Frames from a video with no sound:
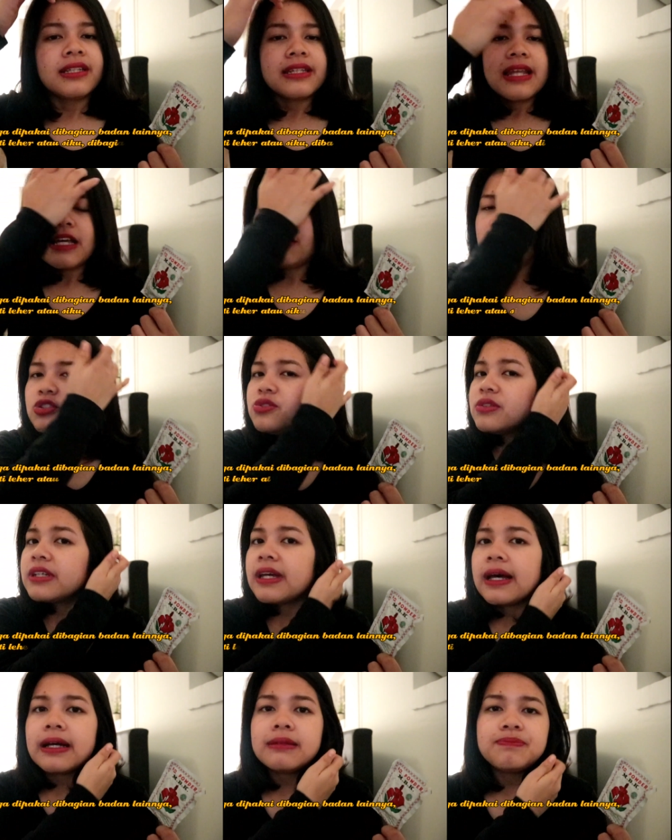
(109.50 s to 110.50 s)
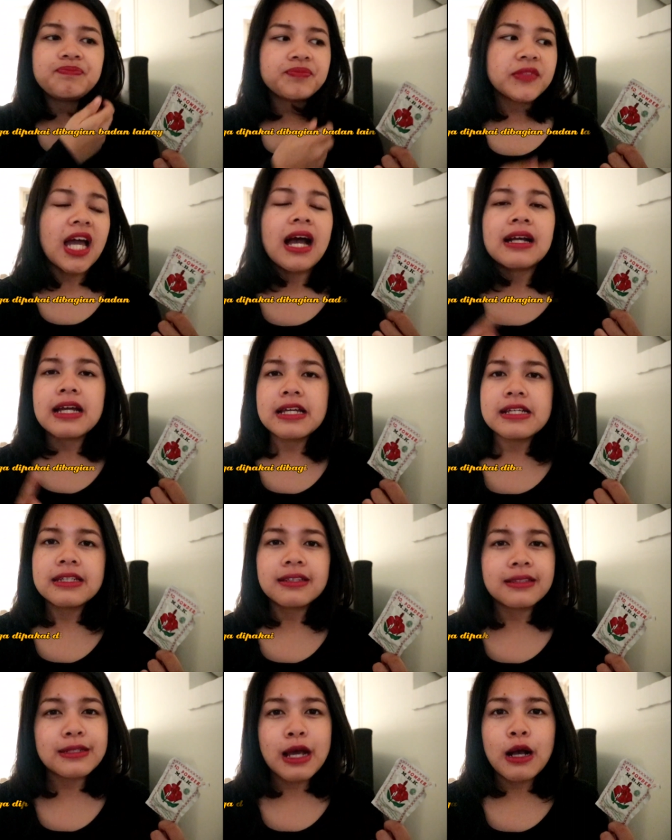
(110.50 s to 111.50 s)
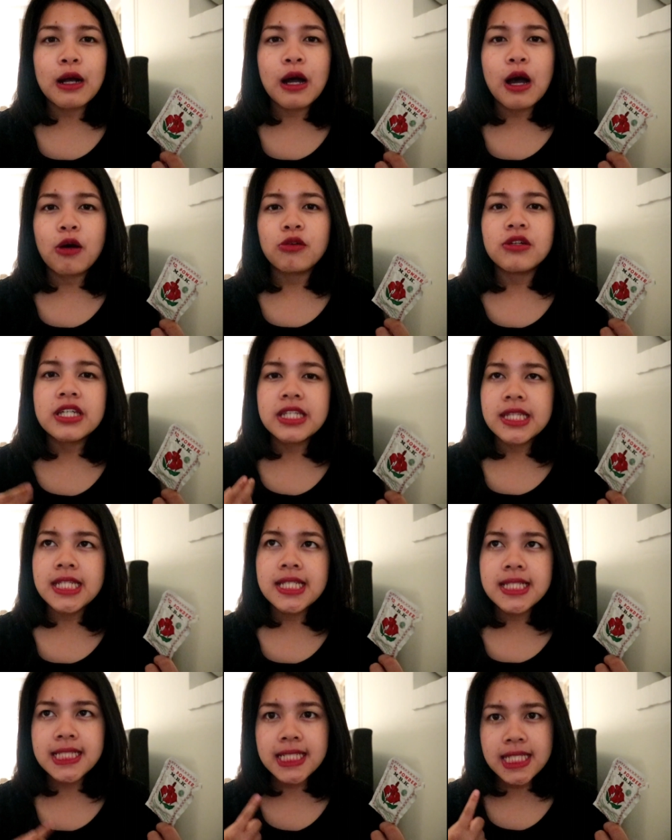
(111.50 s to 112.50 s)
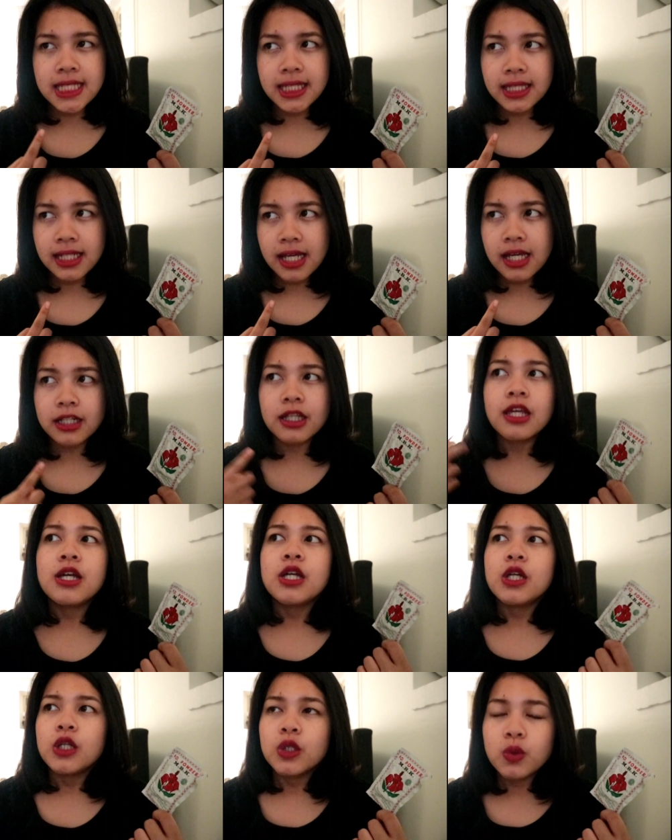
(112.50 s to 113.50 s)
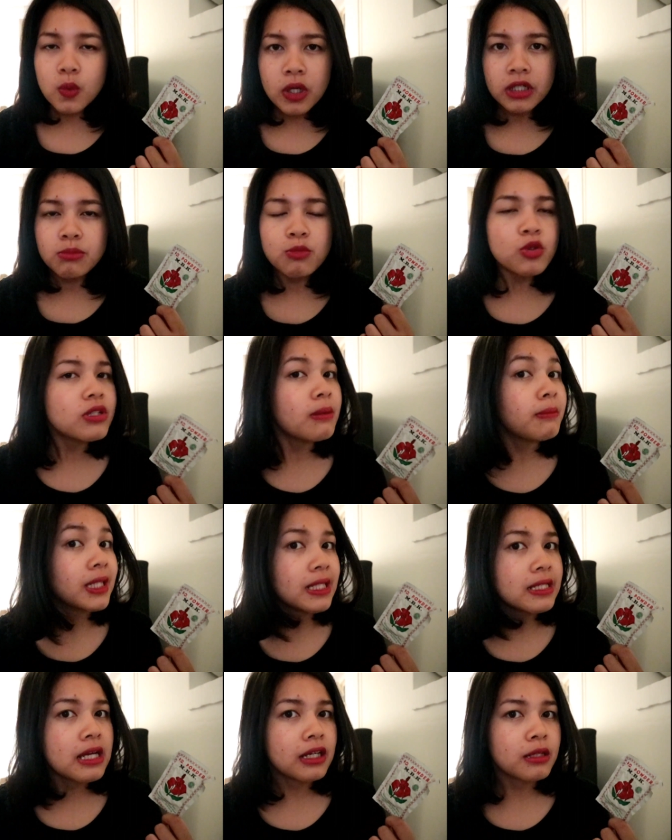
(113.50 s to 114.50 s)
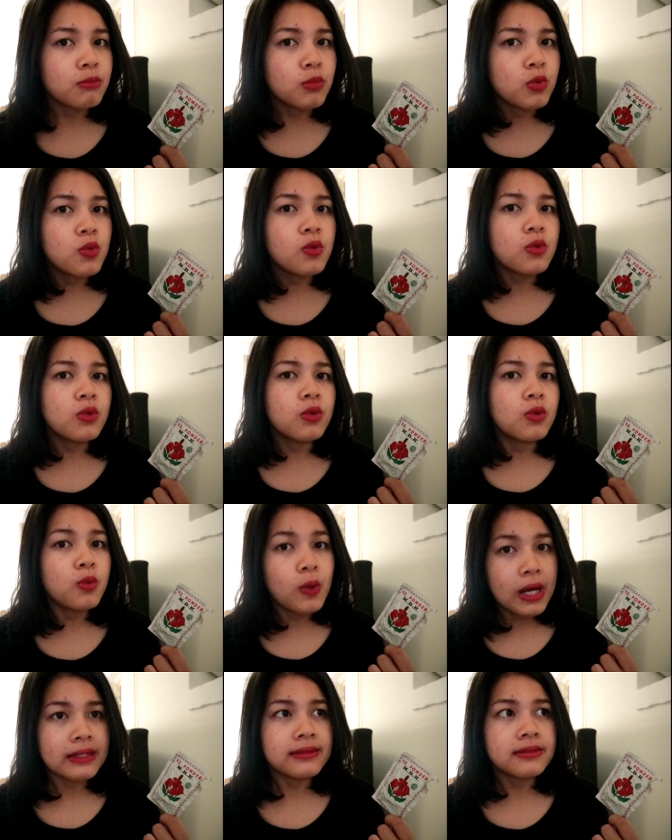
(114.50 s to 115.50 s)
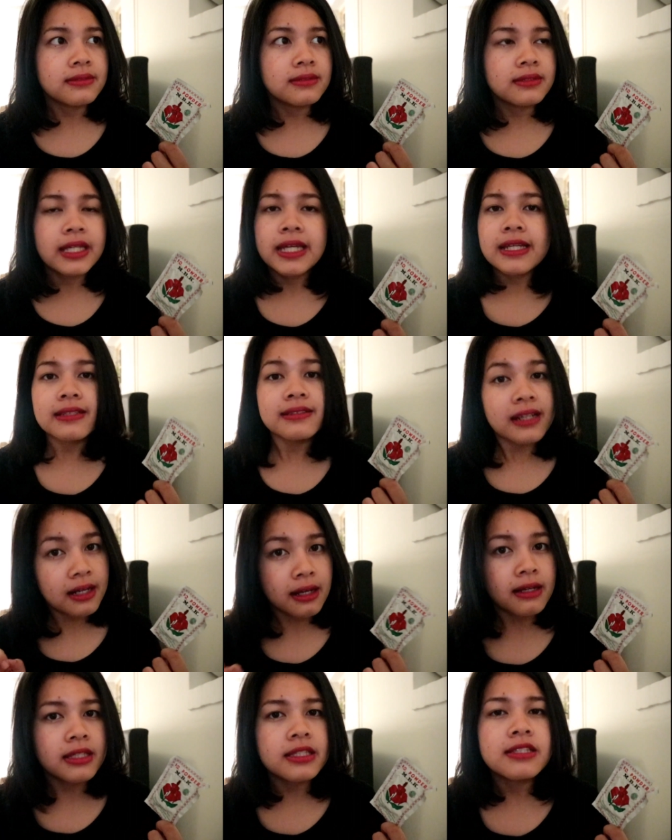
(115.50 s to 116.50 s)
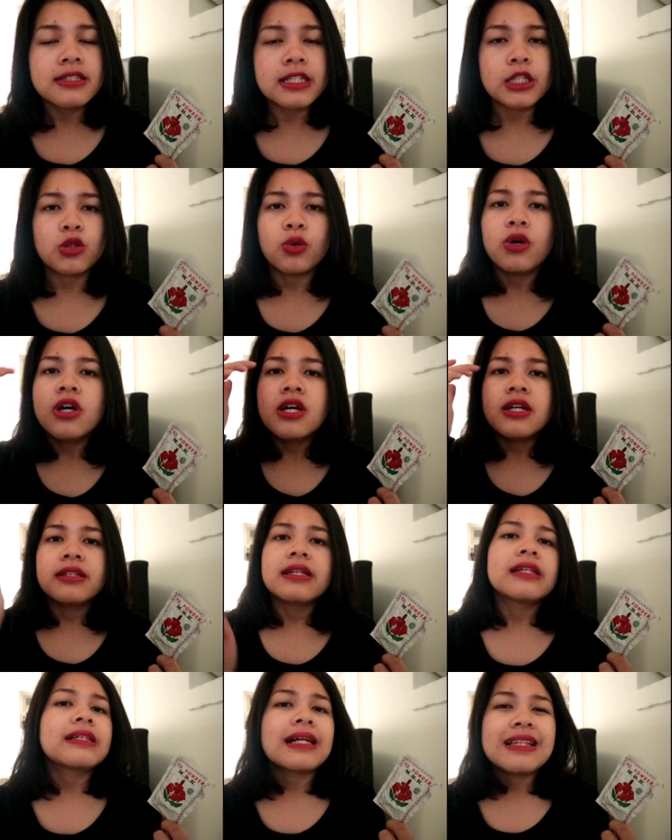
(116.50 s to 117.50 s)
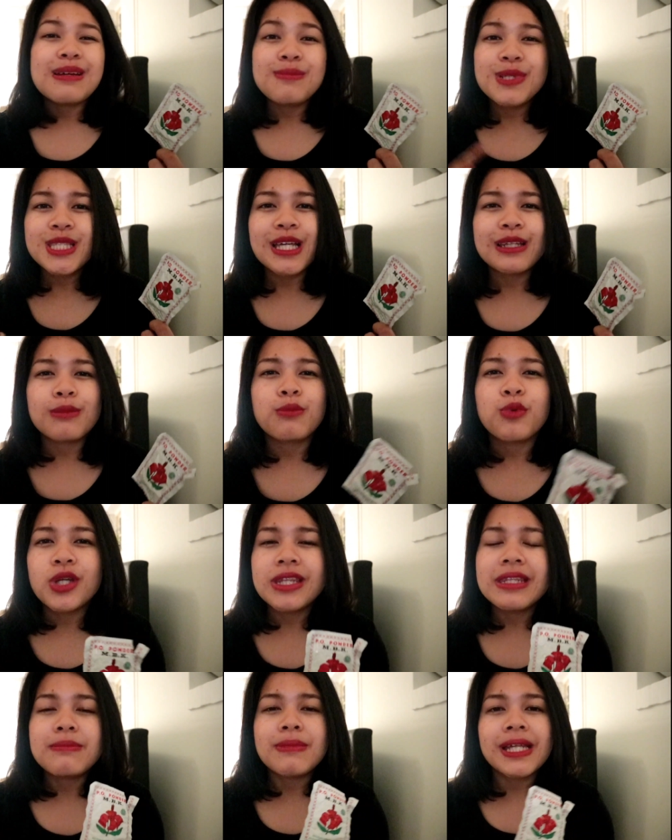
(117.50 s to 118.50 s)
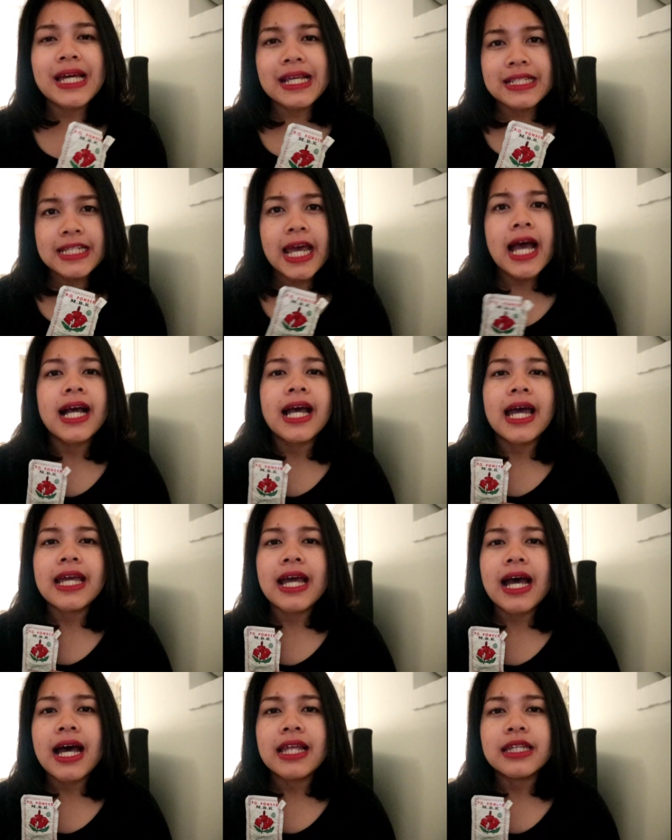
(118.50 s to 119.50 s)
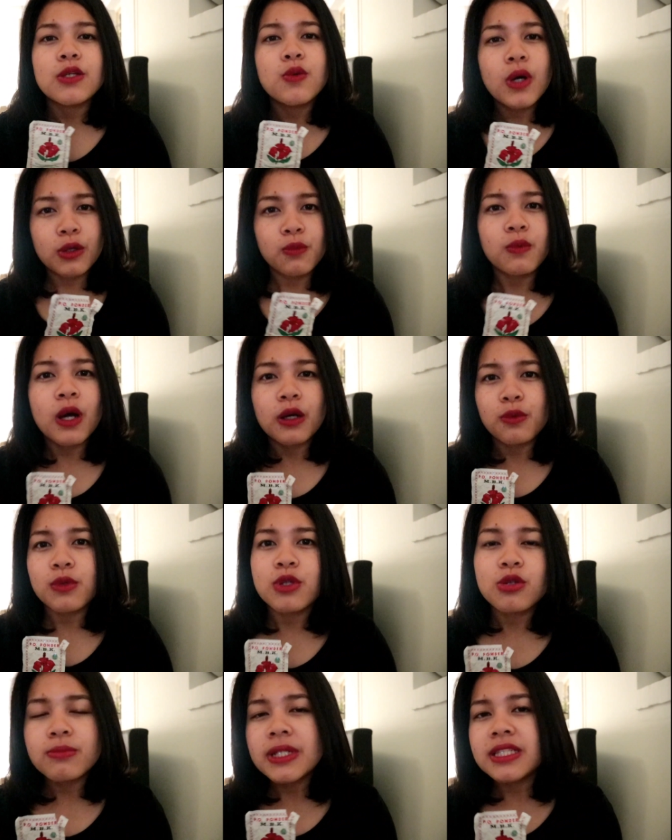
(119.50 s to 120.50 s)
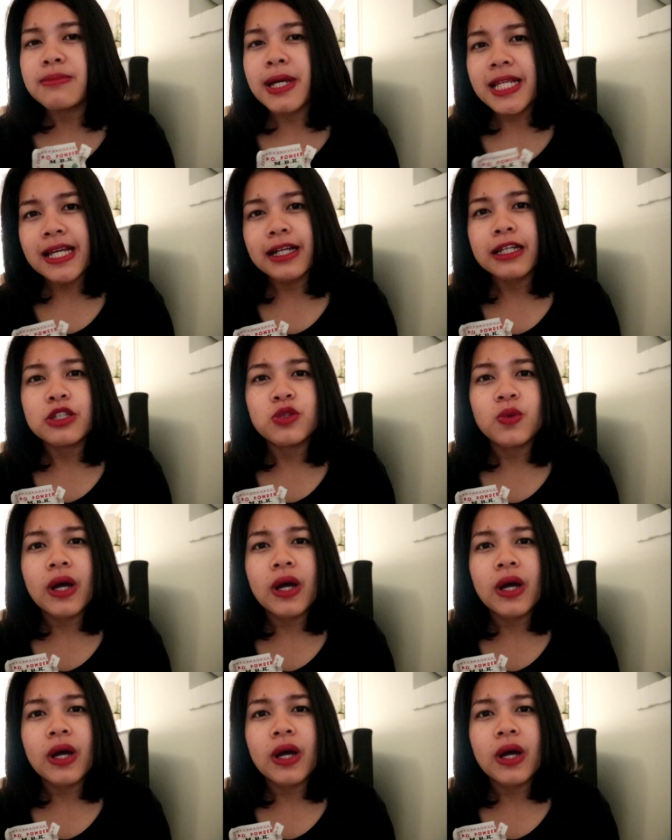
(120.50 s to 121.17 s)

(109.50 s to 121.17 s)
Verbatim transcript: dan juga harganya terjangkau ini sekitar 2000 sampai 3000 one kayaknya sekarang ini segitu dan kalian bisa temuin di mana aja kayak di warung-warung itu masih banyak yang